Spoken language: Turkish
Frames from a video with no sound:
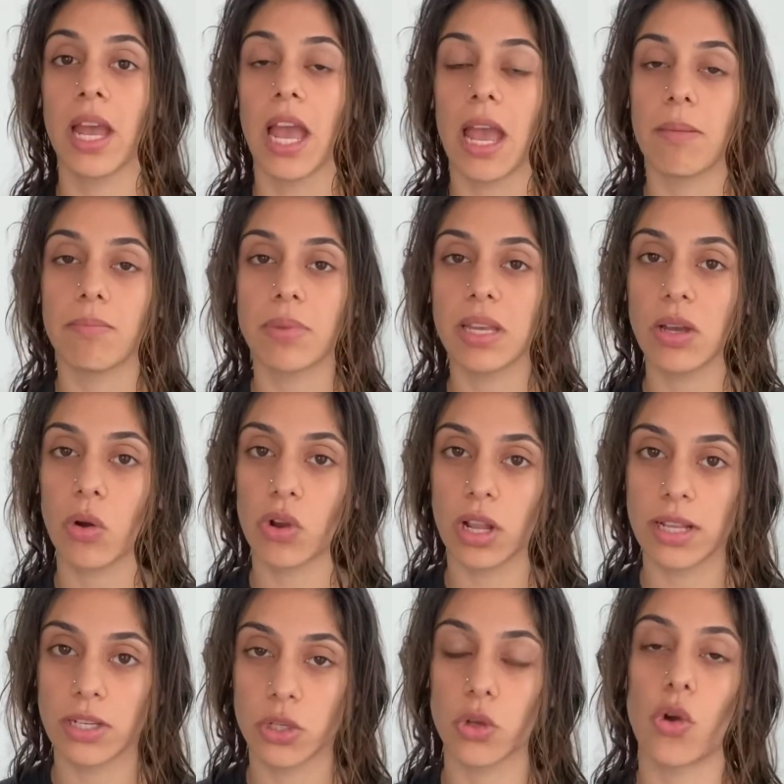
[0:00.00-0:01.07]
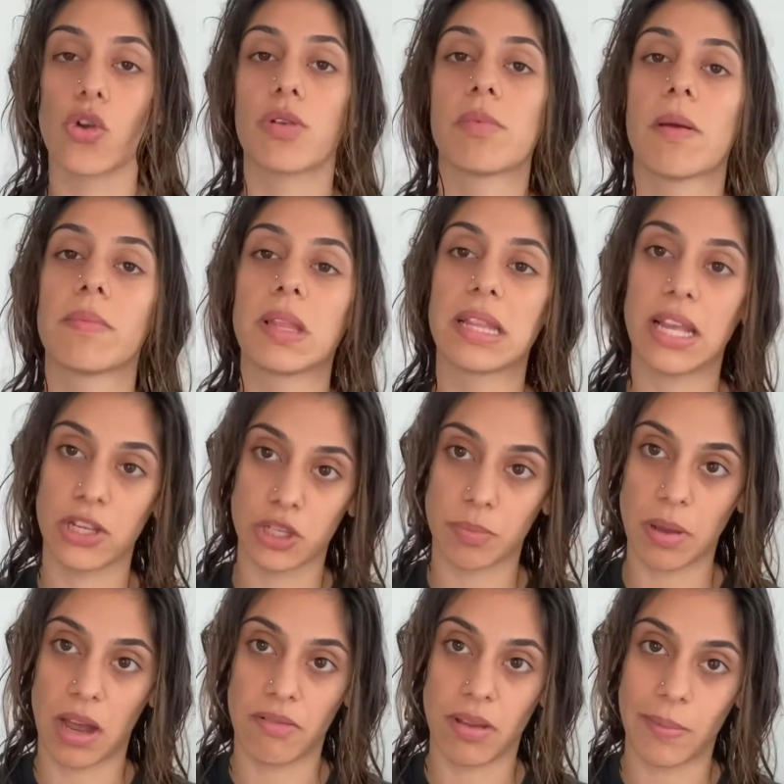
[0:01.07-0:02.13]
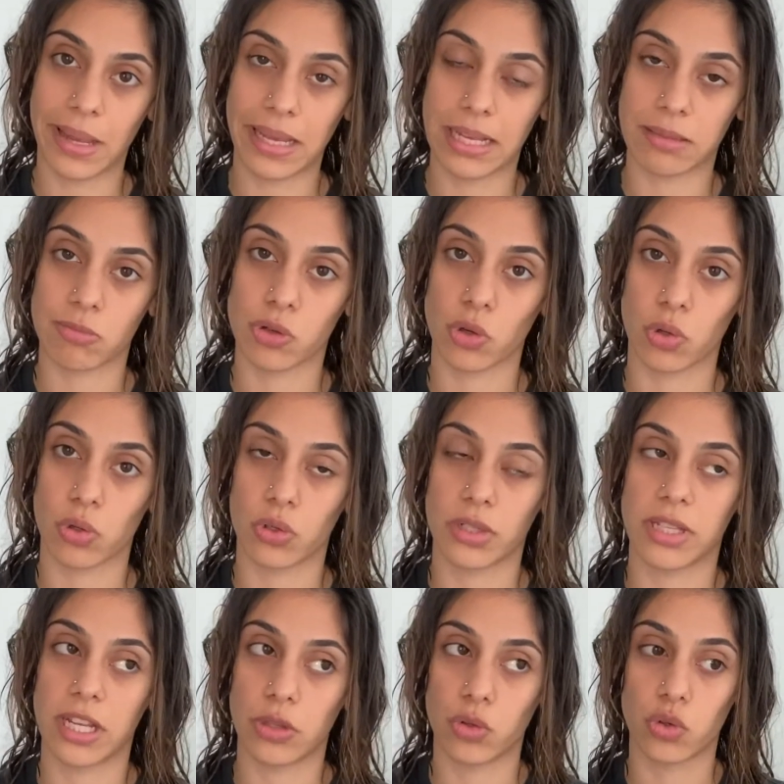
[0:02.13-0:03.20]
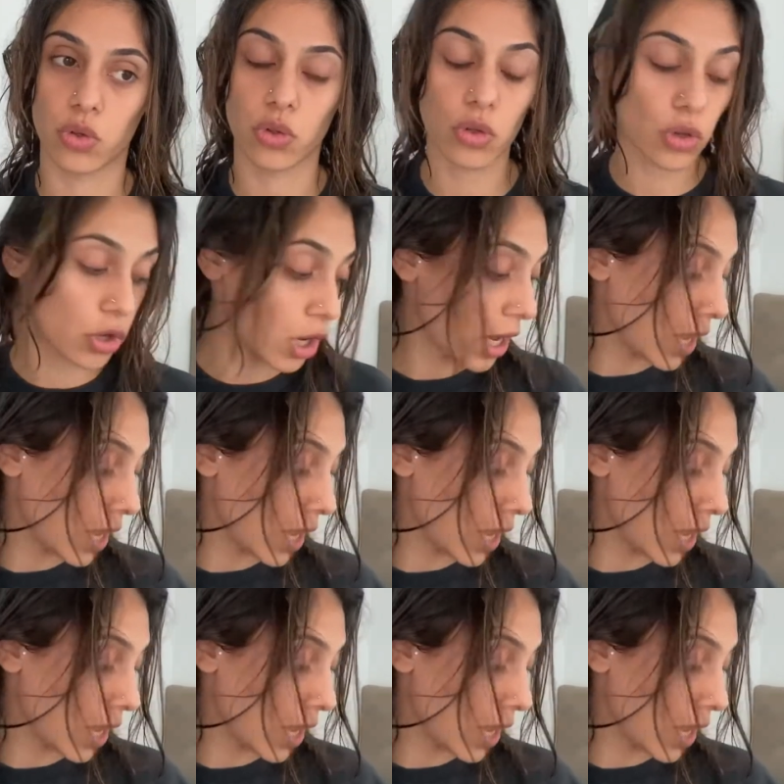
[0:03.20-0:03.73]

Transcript: Hem bir oraları görürüm hem de değişik bir AVM gezmiş oluruz diye düşündük.